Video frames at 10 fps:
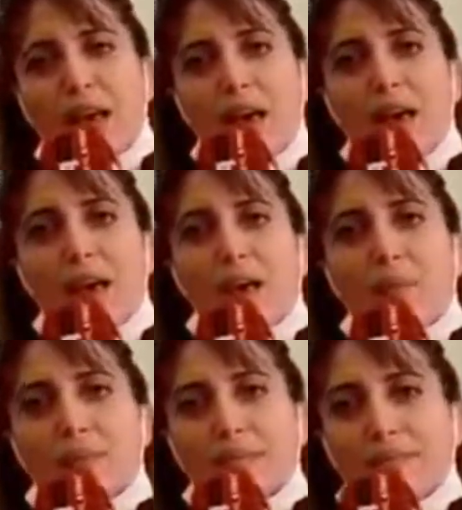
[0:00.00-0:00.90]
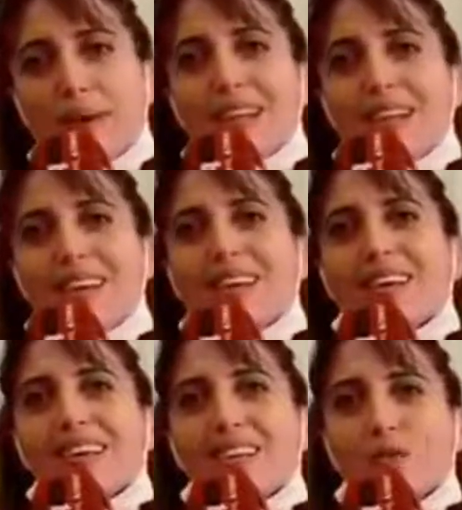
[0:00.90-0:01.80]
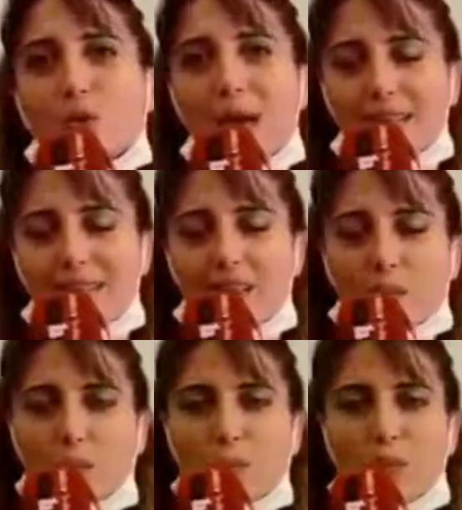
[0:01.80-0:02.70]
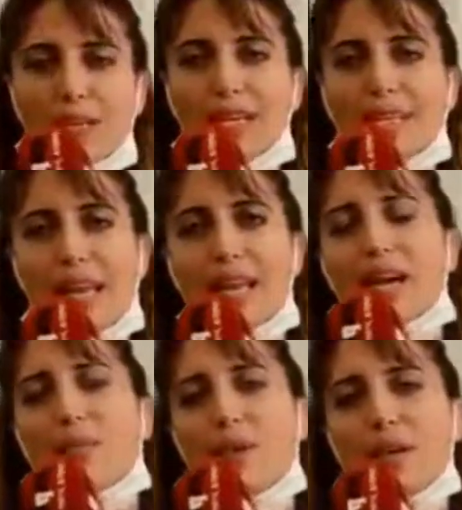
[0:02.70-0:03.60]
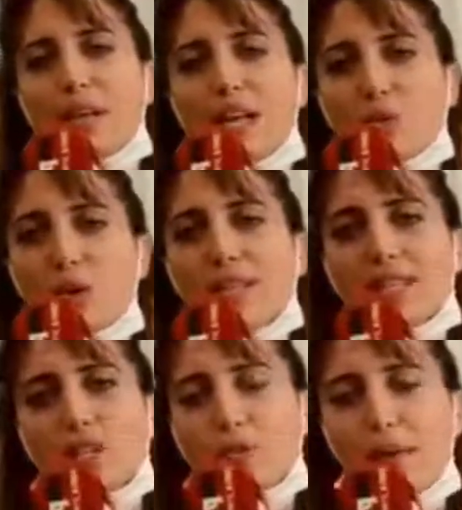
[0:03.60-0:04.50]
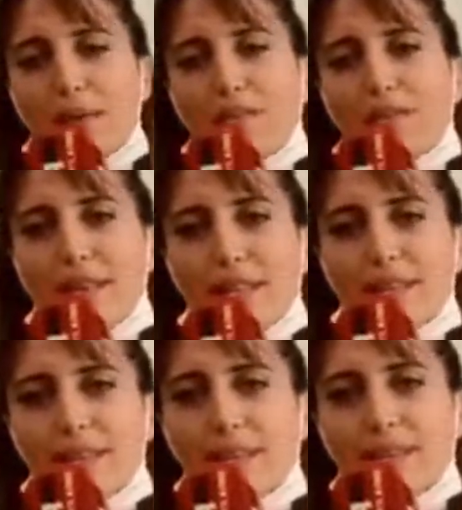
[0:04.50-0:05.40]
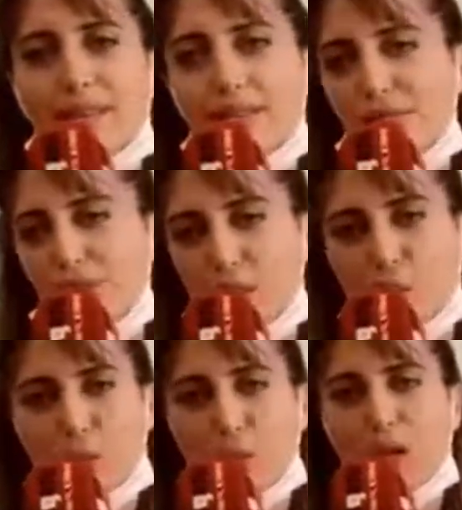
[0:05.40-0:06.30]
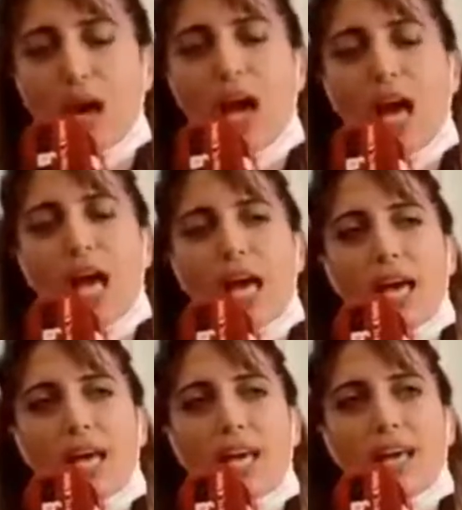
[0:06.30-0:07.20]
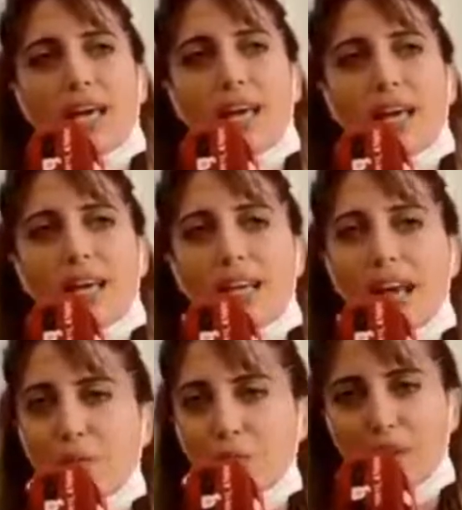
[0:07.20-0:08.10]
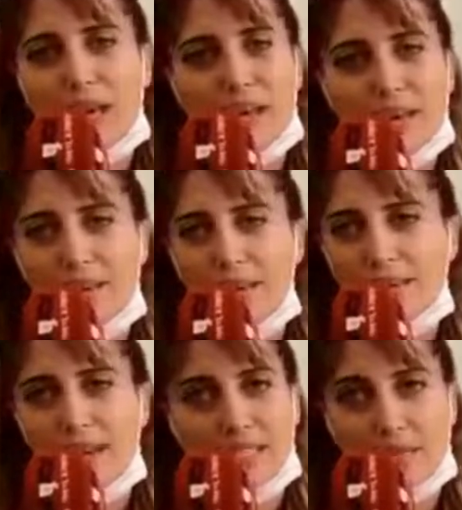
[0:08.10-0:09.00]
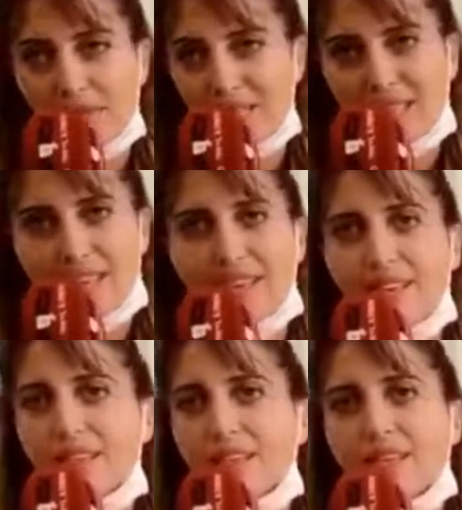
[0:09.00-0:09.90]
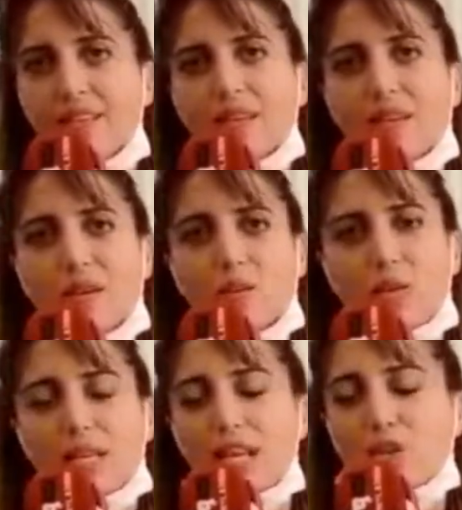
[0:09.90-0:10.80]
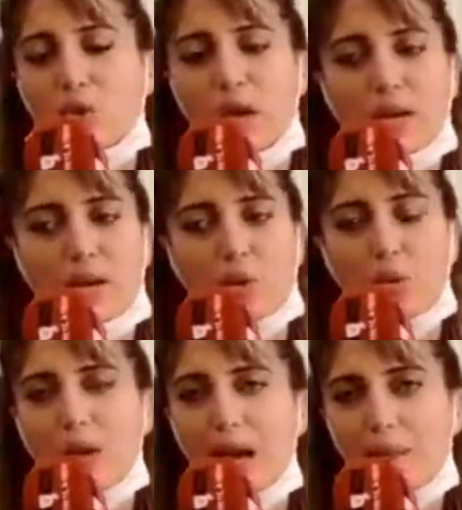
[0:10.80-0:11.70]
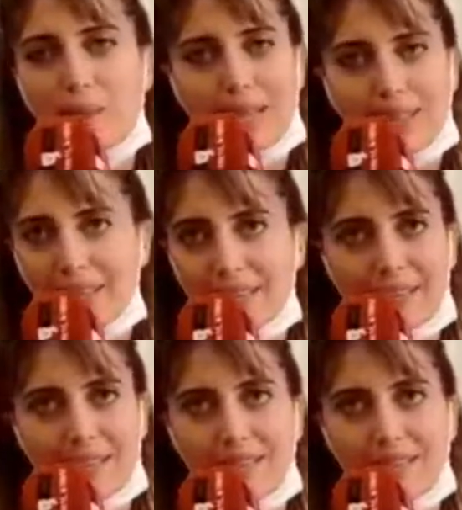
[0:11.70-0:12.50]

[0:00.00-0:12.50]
آه، بالنسبه للسؤال ديالكم اللي كيتعلق بالاجواء ديال الجمعيه في هاد في الكورونا آه، الحمد لله غاديين مزيان آه، ولات الاجواء كلها بالانترنت